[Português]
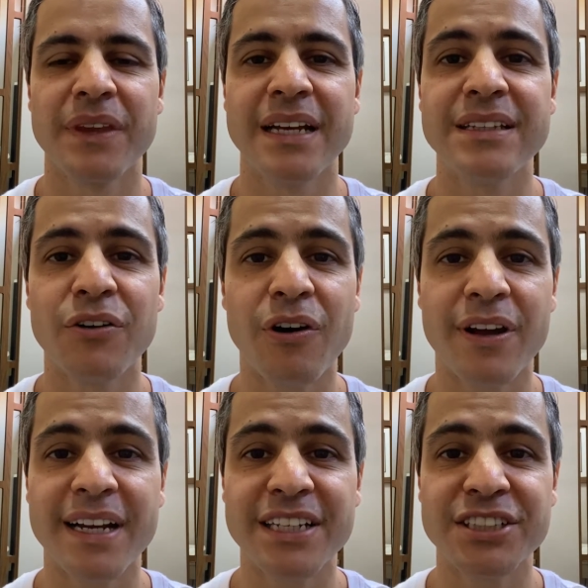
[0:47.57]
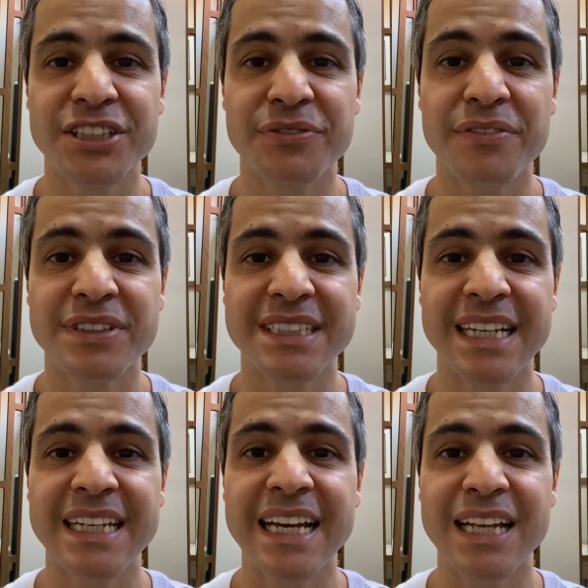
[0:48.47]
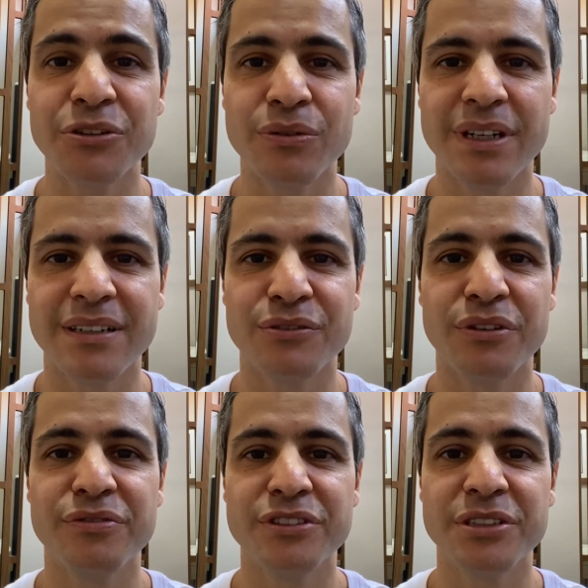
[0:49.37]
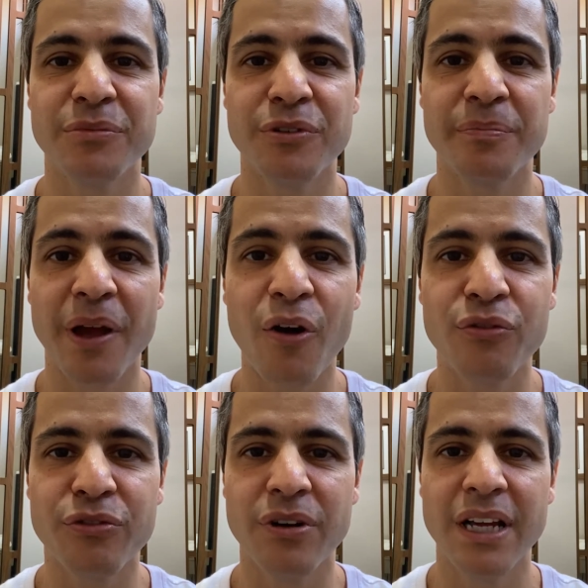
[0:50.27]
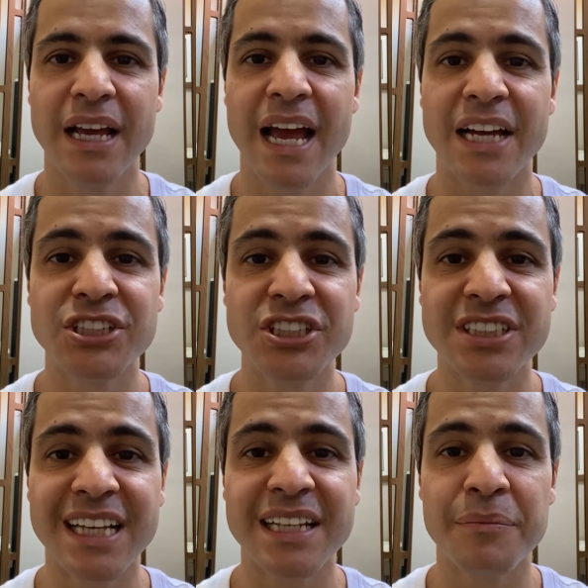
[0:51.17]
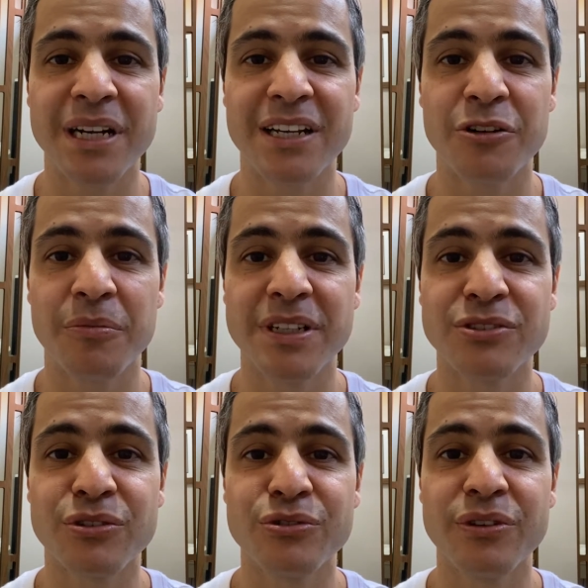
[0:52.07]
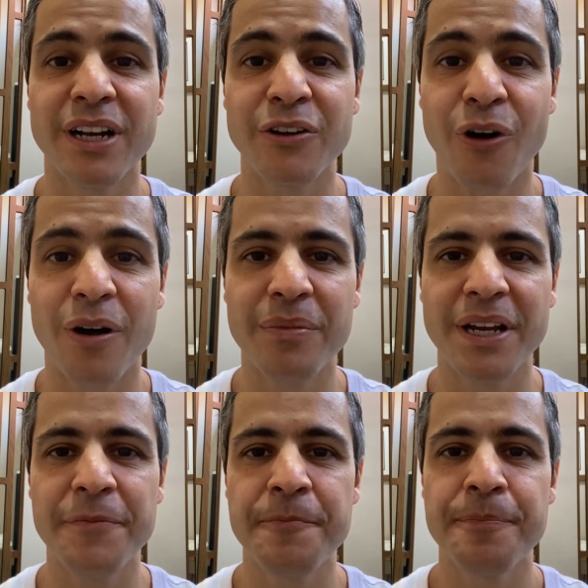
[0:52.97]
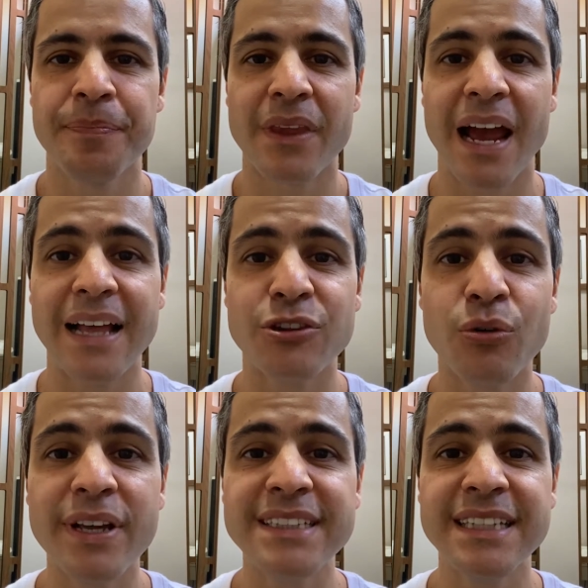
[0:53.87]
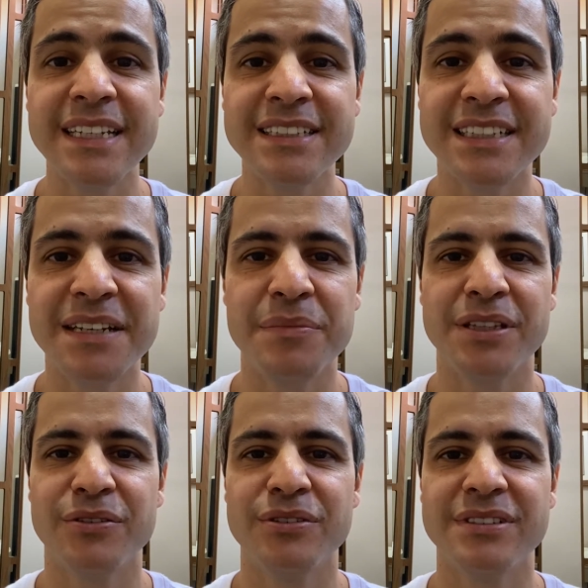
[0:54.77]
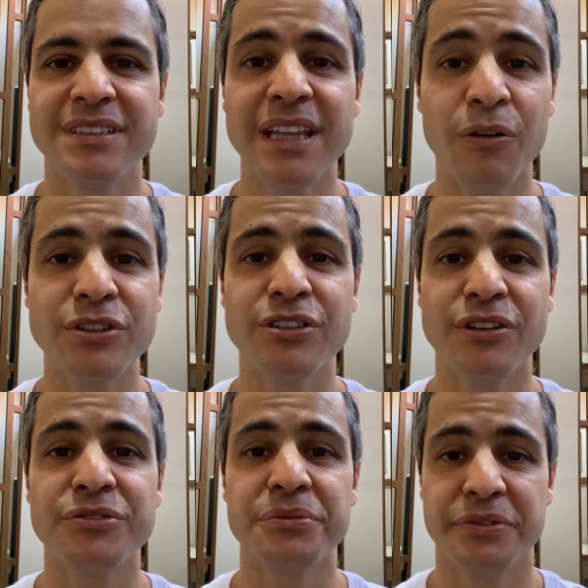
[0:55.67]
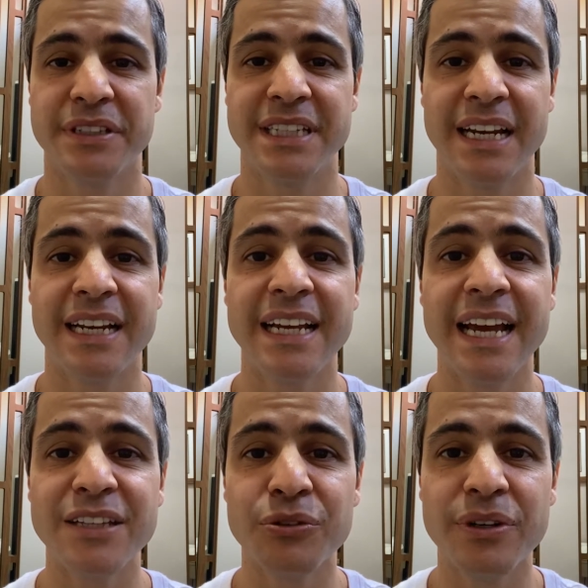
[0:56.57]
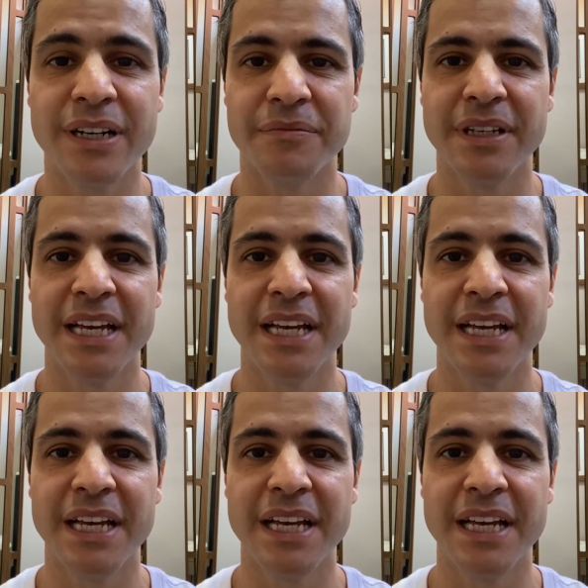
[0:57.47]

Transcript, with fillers: Então, na hora que a gente vai fazer a ligadura do infundíbulo pélvico, a gente está trabalhando com uma estrutura nobre a 2 centímetros da onde nós vamos fazer a ligadura.